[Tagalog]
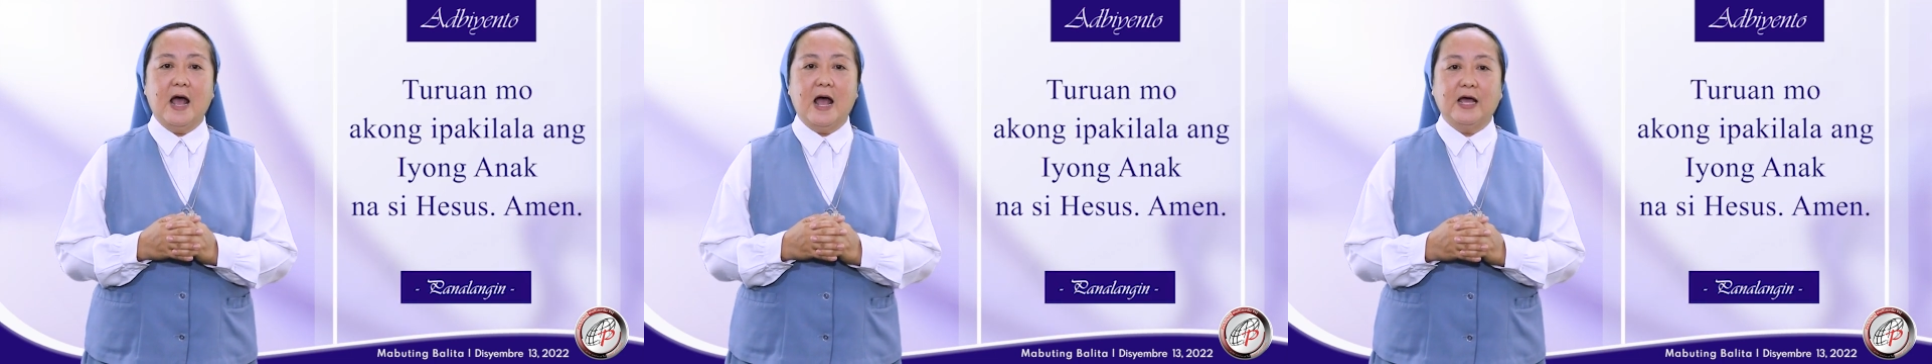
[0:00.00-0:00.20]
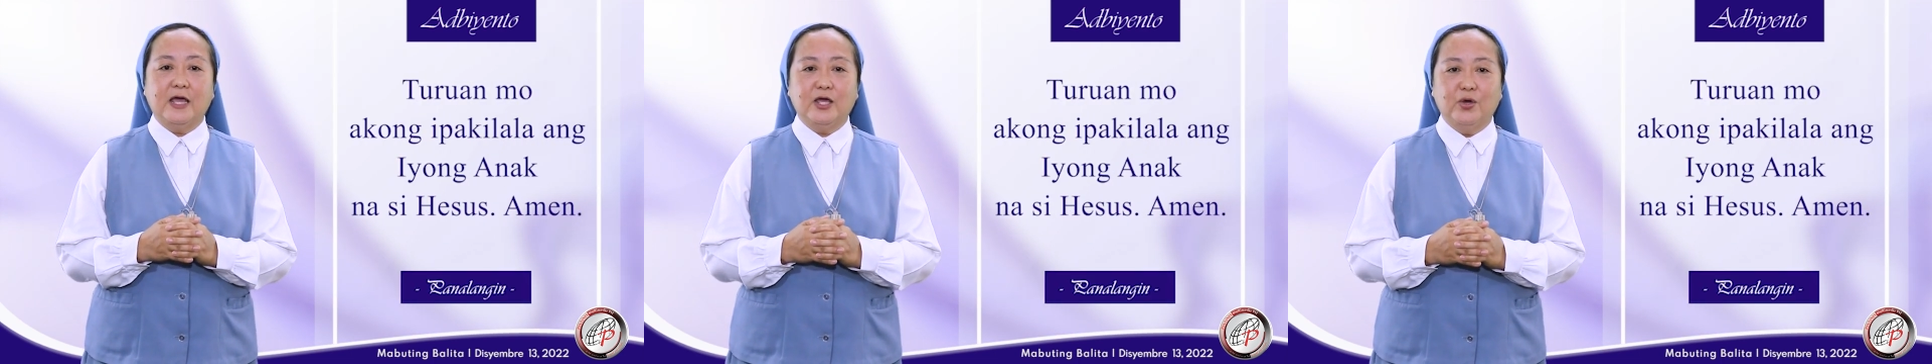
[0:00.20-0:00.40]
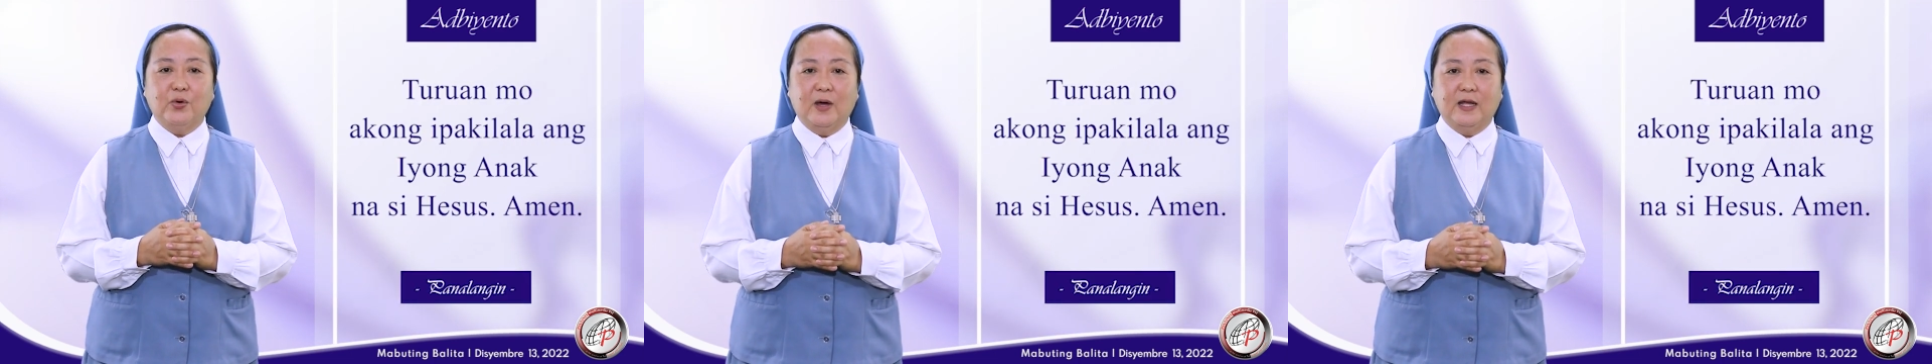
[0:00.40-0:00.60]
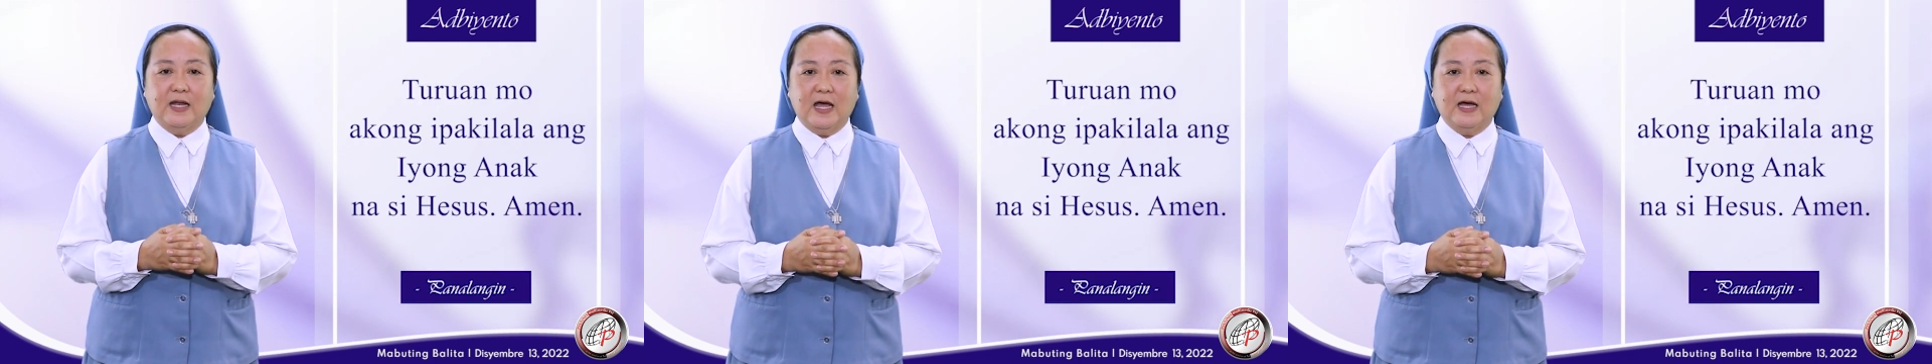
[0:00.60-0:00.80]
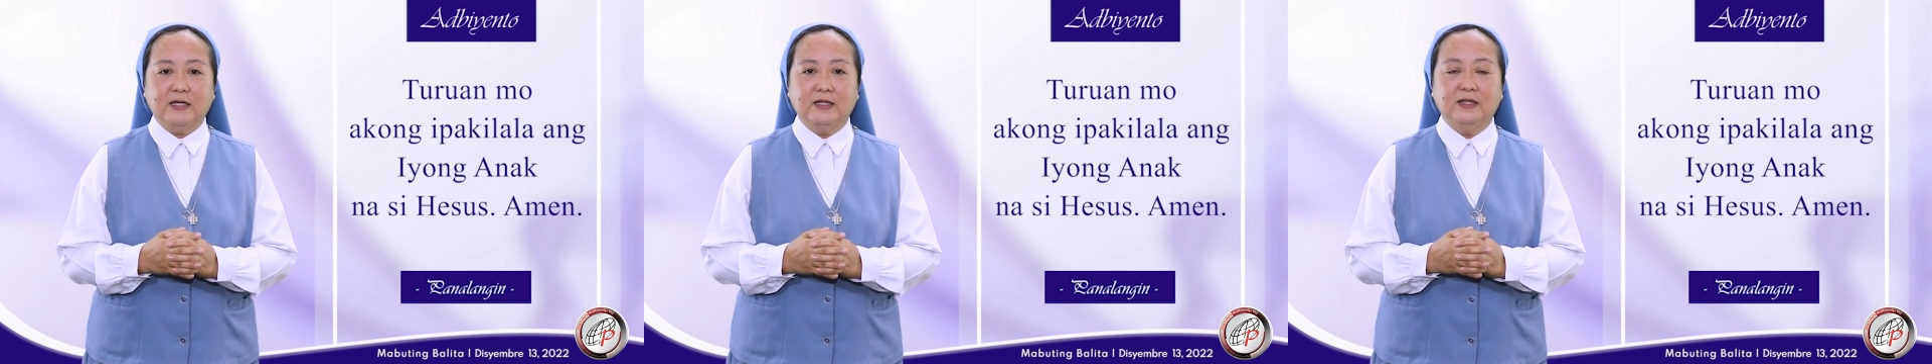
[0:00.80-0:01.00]
ang iyong
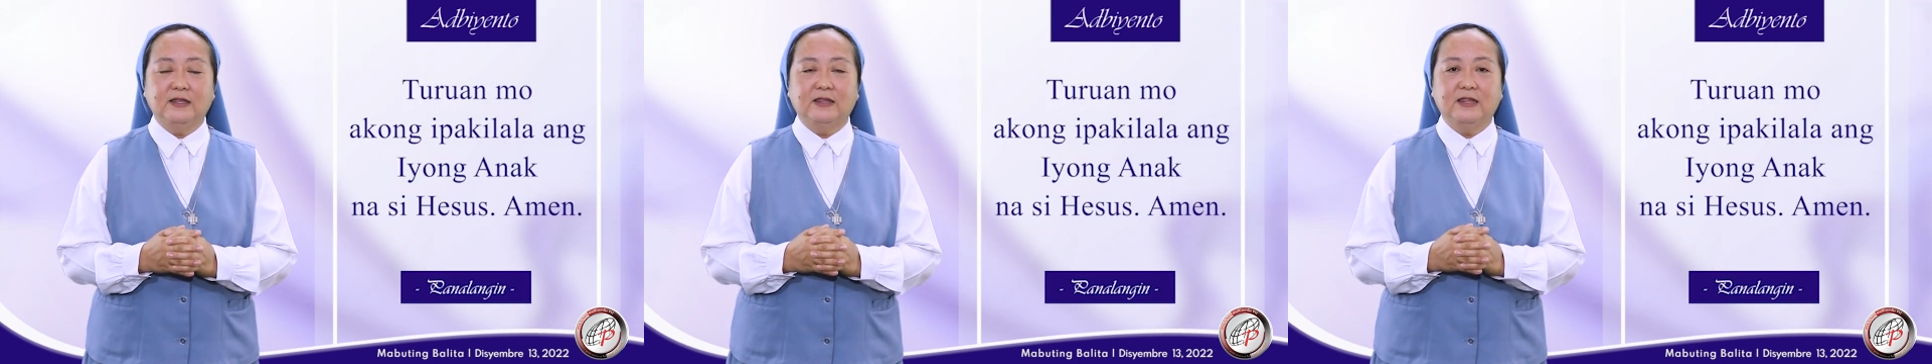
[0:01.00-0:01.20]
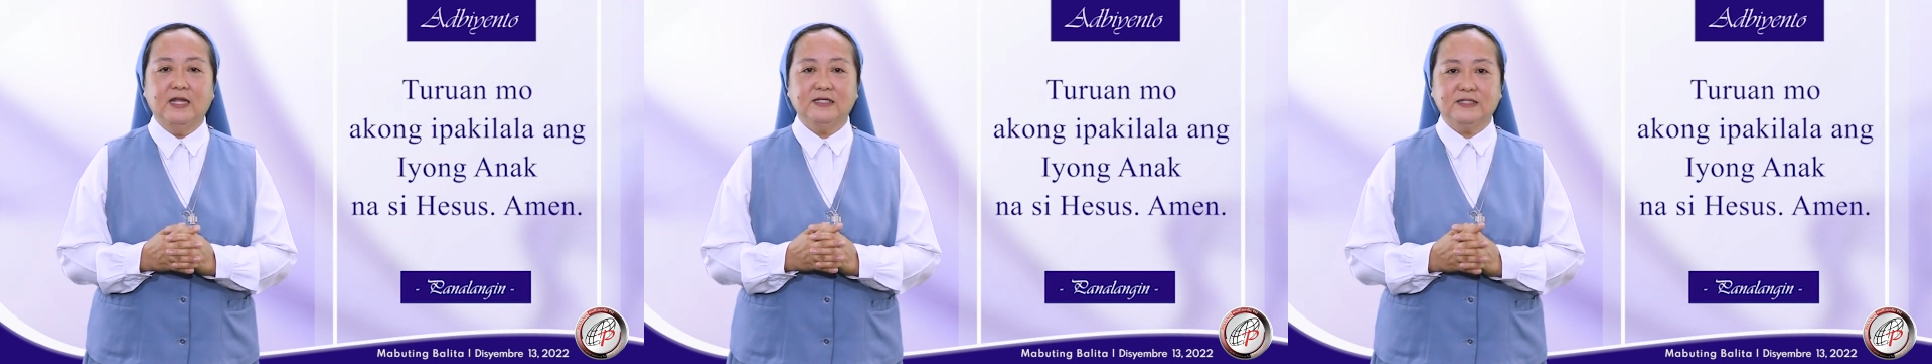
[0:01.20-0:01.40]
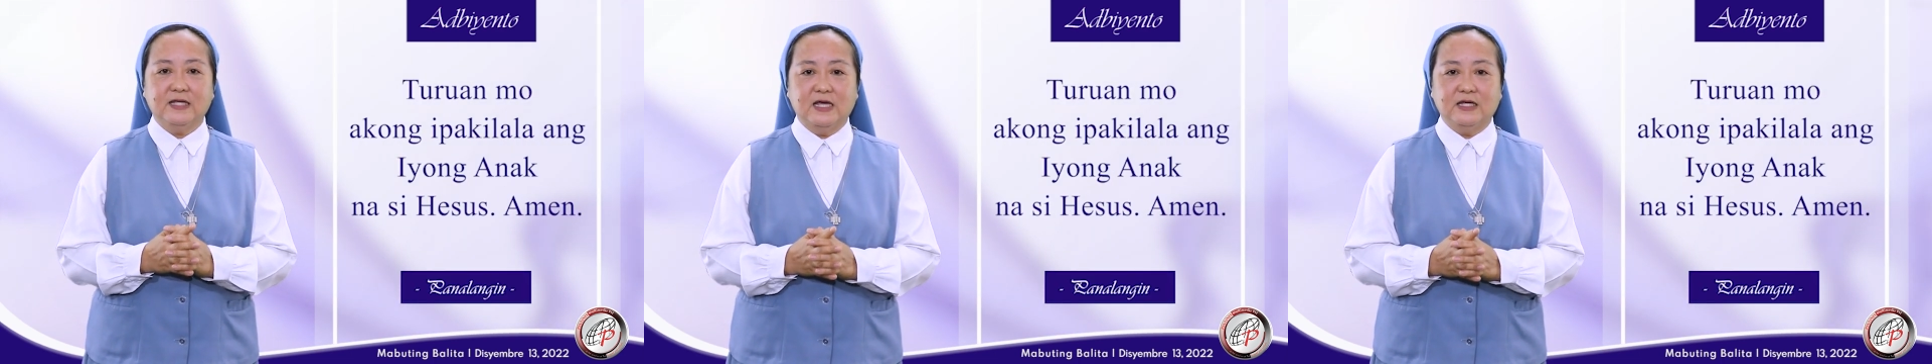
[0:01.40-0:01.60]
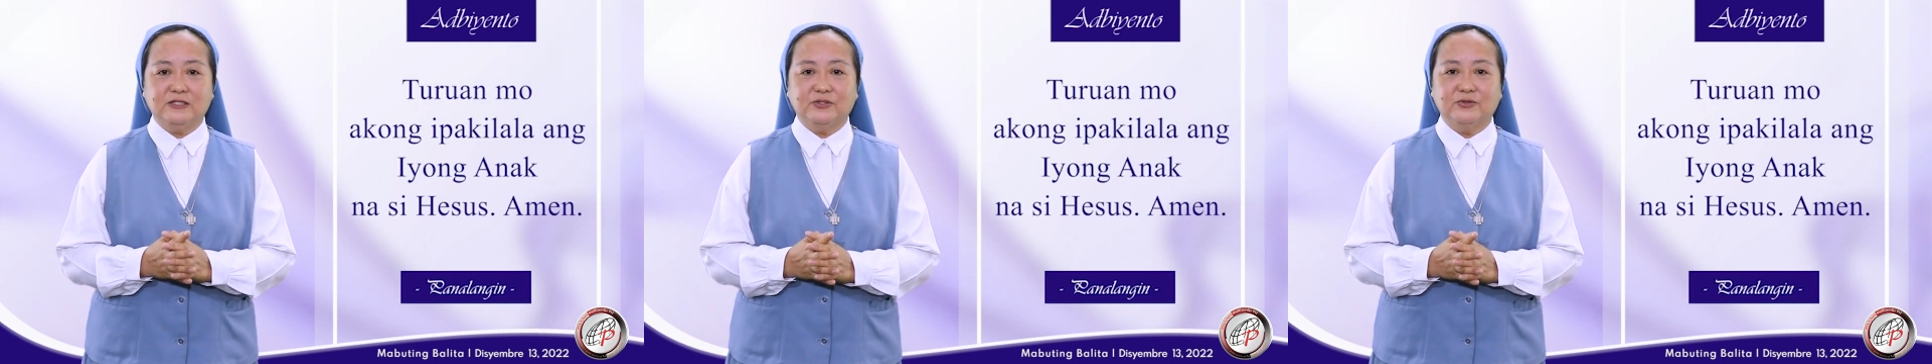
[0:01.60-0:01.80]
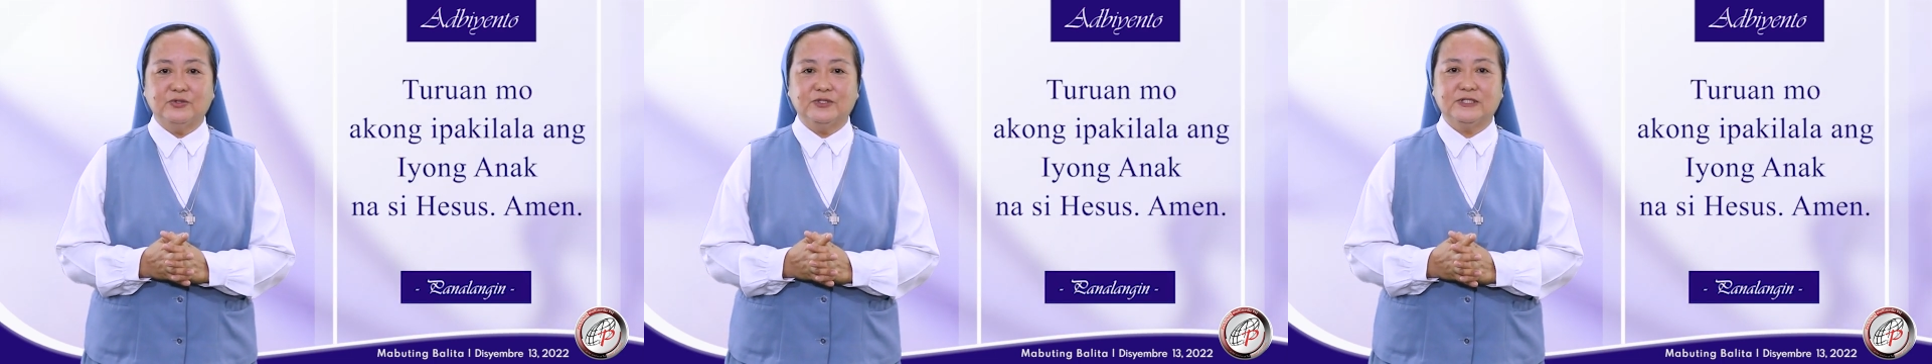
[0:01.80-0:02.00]
anak na si
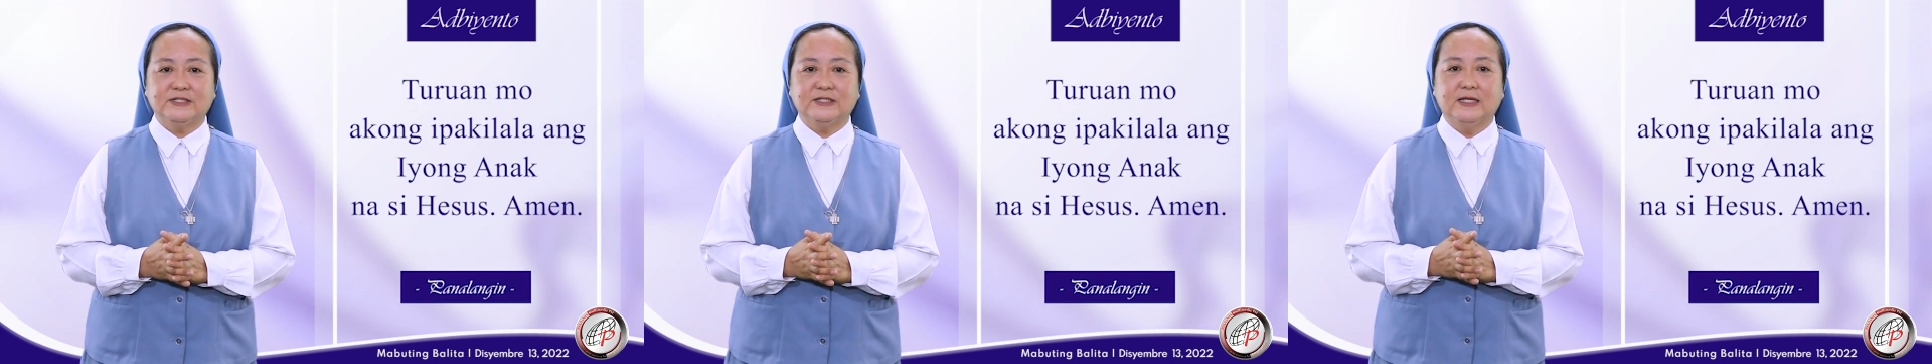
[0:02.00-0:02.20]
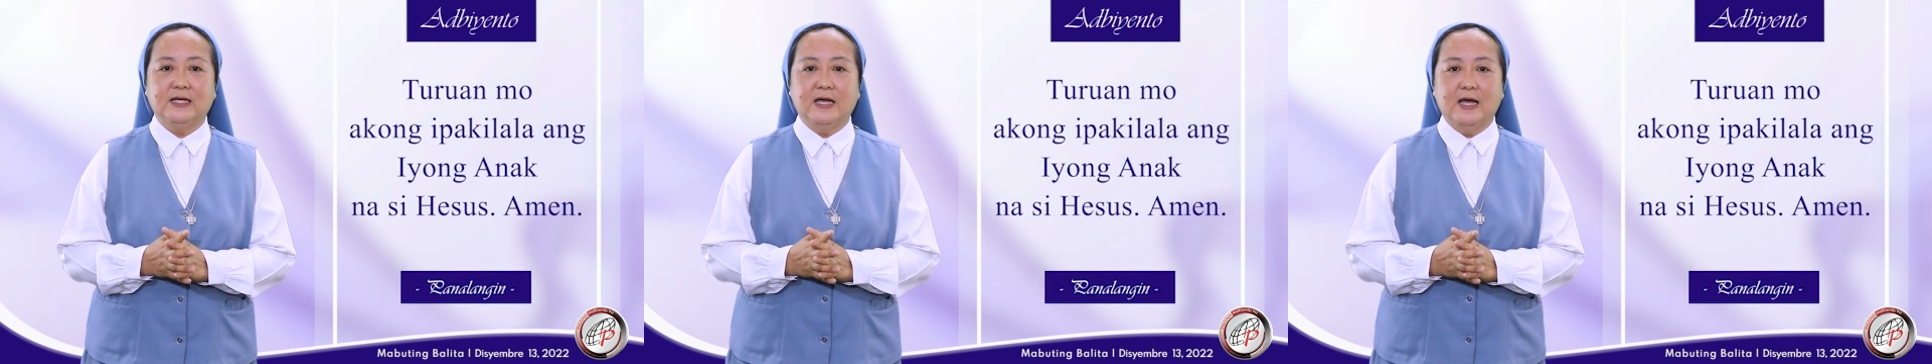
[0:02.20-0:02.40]
Jesus.